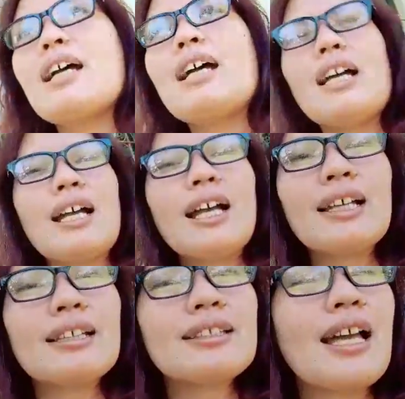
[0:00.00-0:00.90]

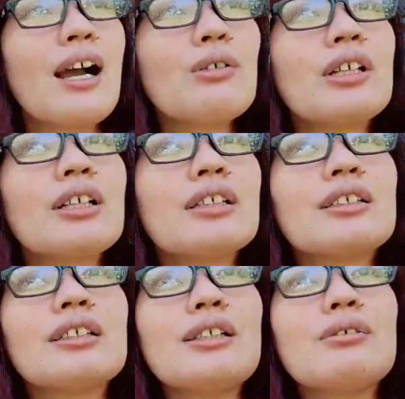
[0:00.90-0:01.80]
uh, dahon ng
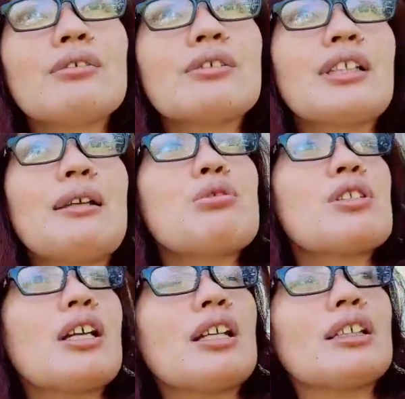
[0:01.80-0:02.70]
ano, talbos
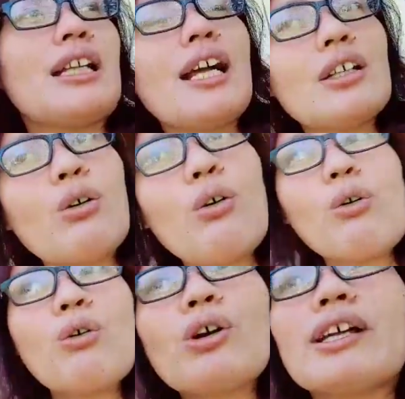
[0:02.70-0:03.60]
ng
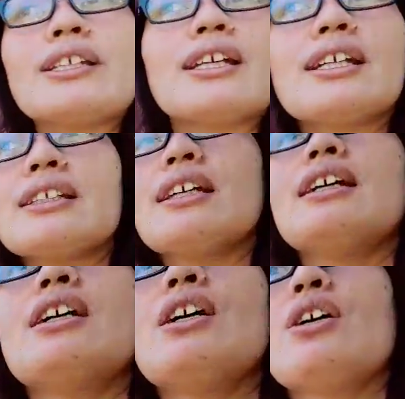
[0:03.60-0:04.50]
kangkong, ayan. Ayan
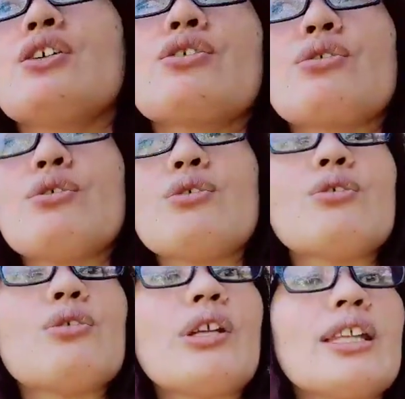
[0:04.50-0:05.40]

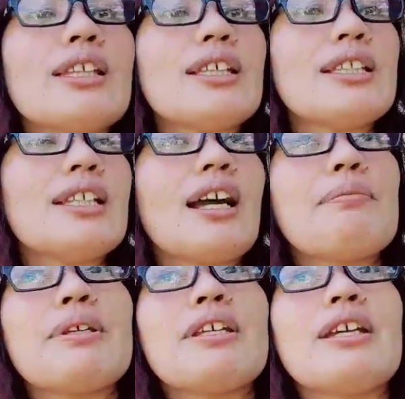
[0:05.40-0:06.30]
So, dati hindi na
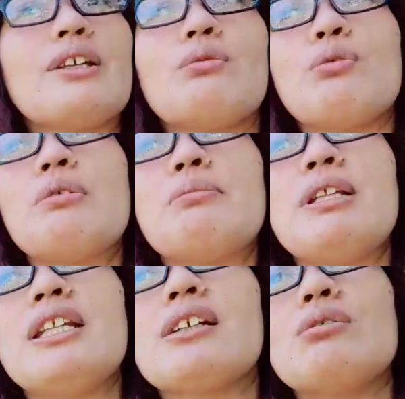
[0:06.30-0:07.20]
kami ano,
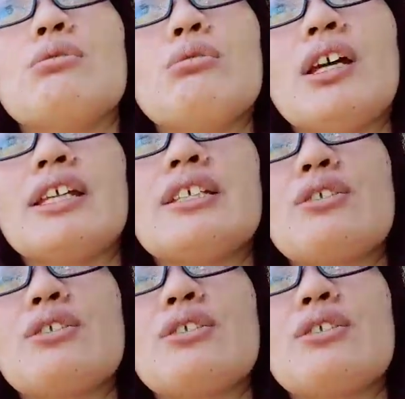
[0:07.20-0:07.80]
bumibili ng gulay.